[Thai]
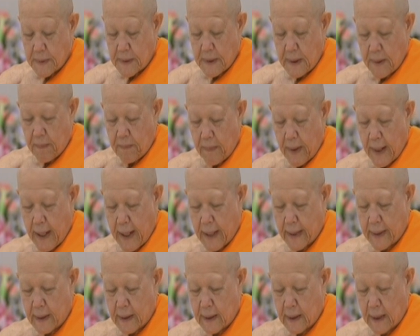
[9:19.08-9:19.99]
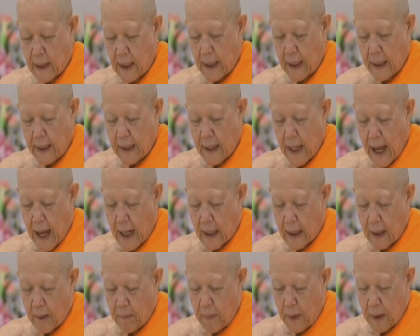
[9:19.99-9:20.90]
31. กัลยา
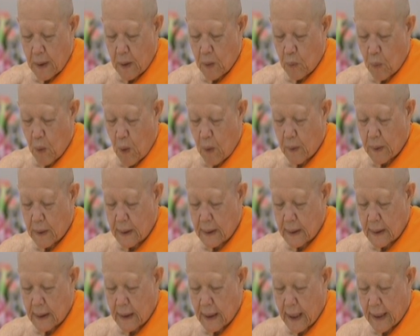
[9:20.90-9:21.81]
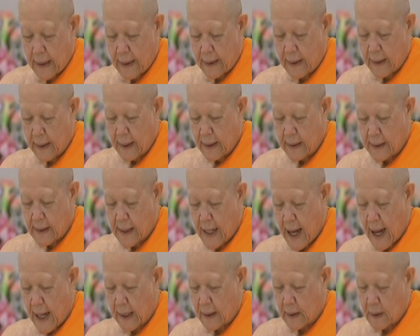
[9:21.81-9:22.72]
ณมิตรวงเดือน
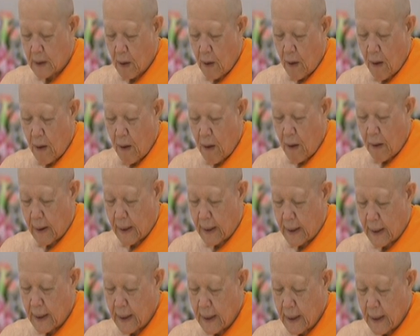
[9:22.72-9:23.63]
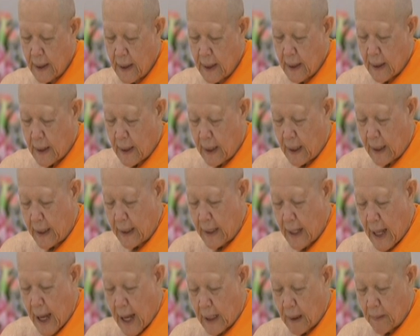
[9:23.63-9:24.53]
ชาติทองกัล
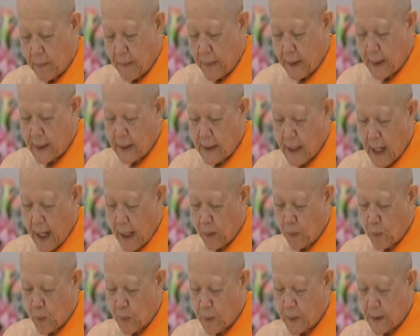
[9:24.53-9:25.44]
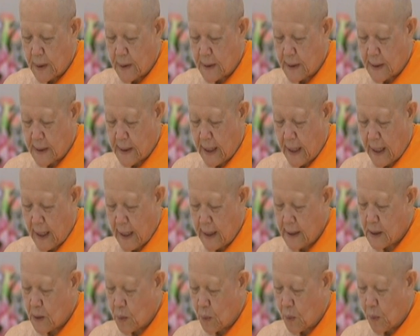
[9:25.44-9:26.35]
ยาณมิตรชัยวุฒิศรี
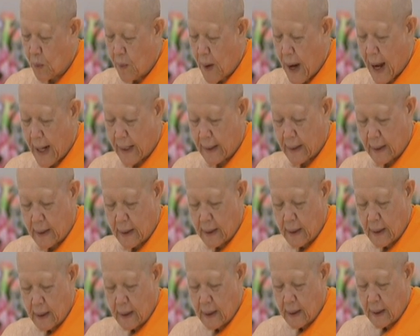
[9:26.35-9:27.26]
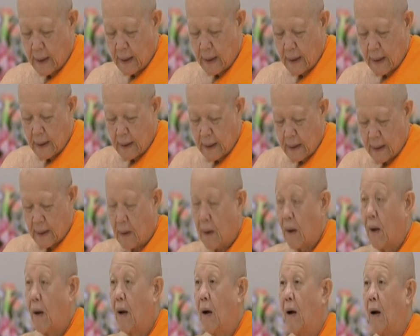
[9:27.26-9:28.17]
สุวรรณหนึ่ง
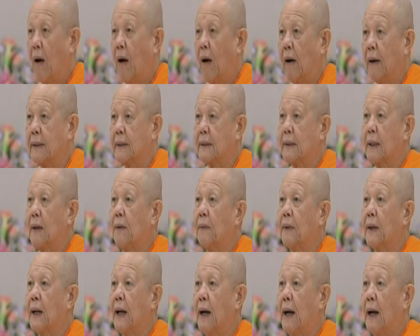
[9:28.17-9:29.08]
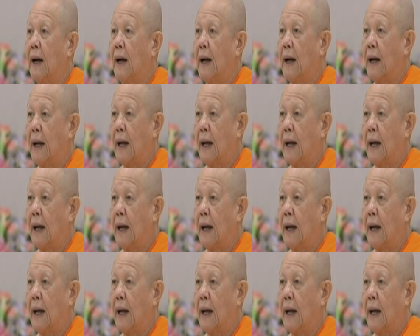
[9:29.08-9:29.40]
กองเจ้าค่า